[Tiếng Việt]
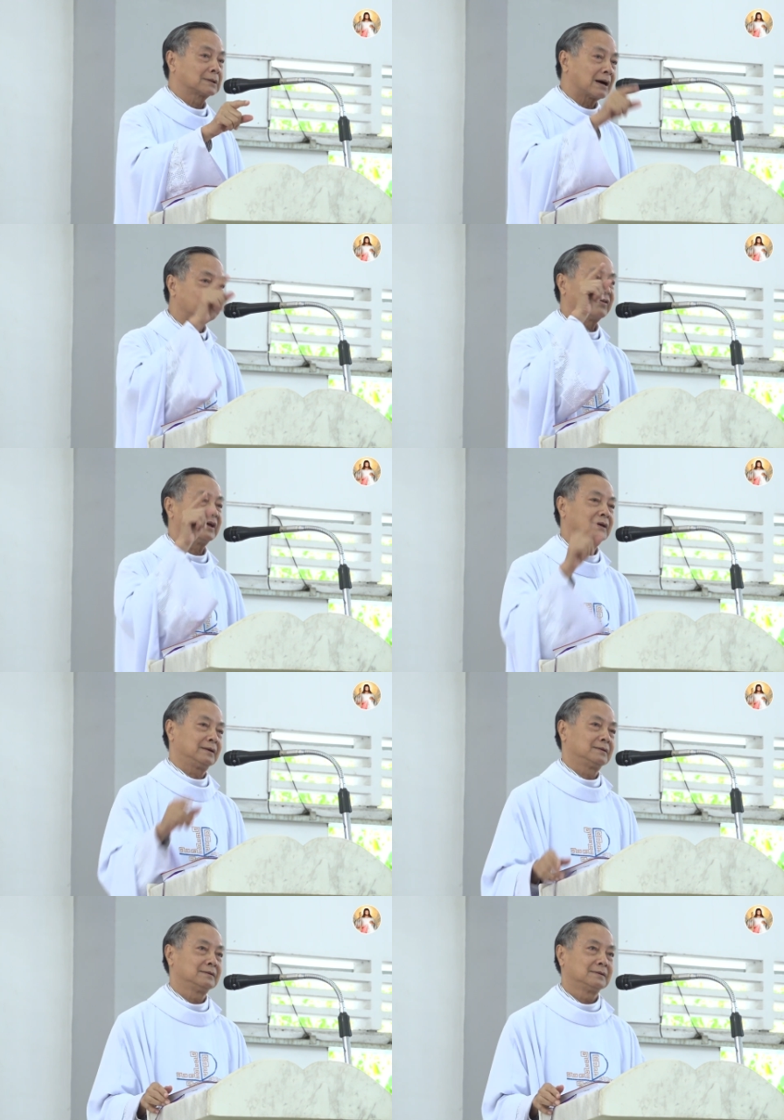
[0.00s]
các vị.
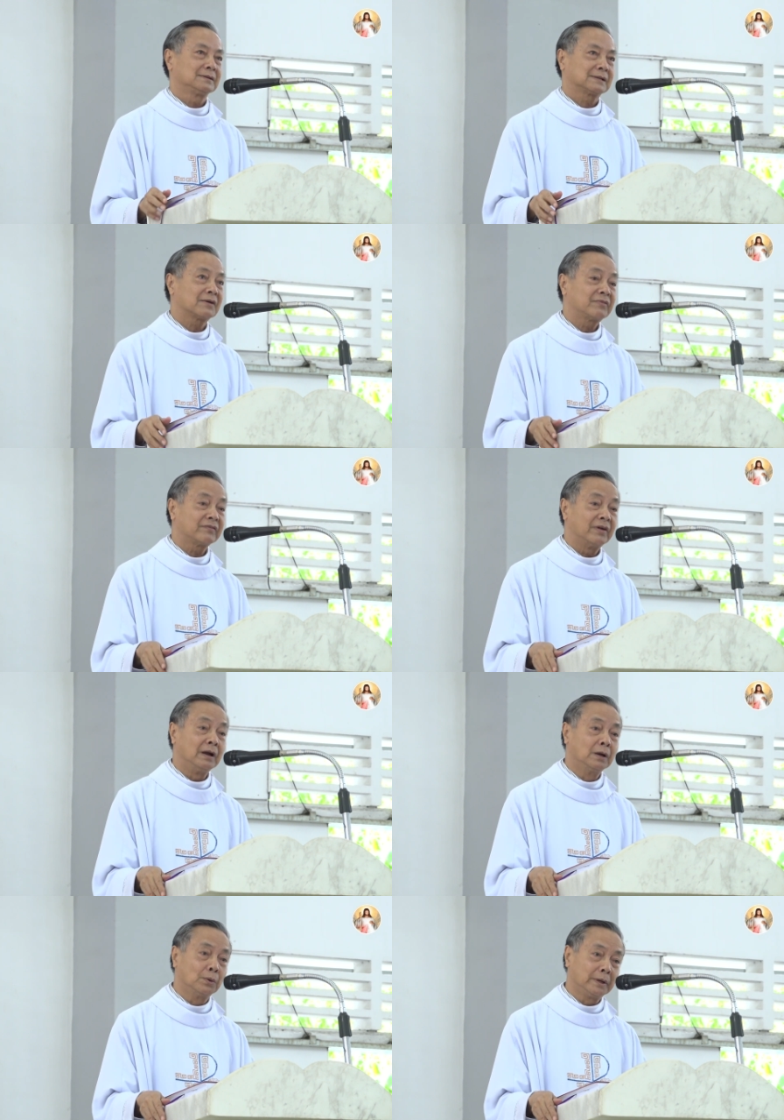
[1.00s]
Các vị phải
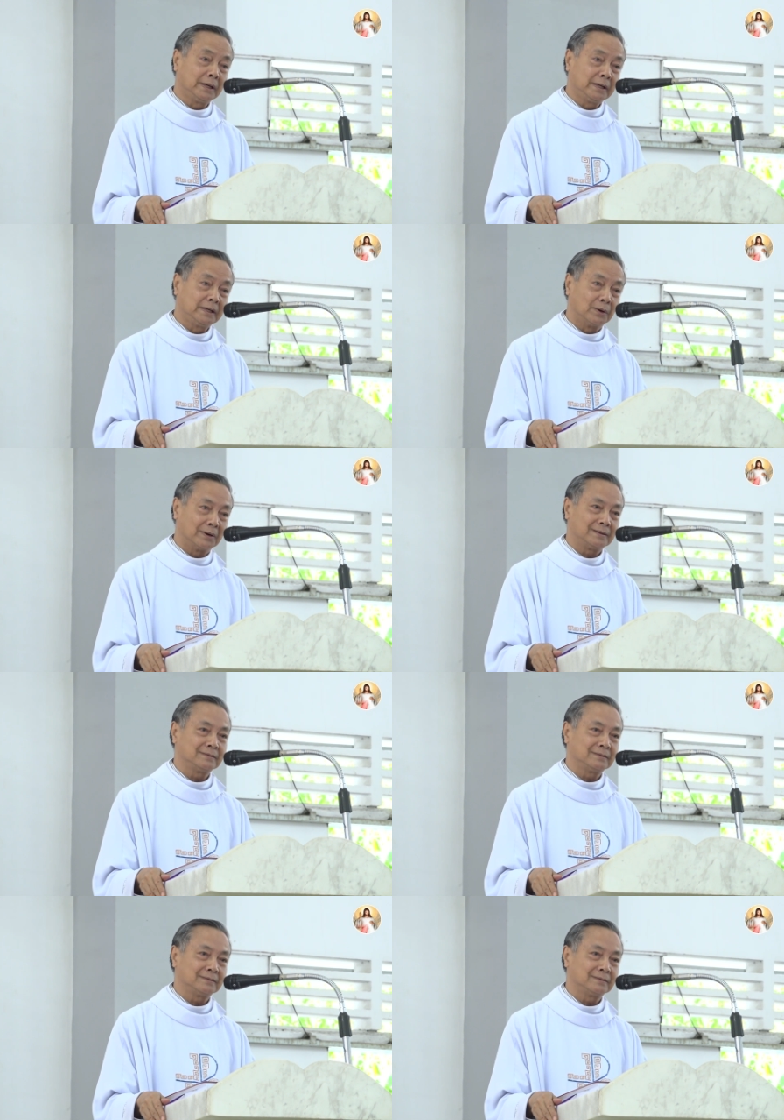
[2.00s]
lưu ý điều ấy.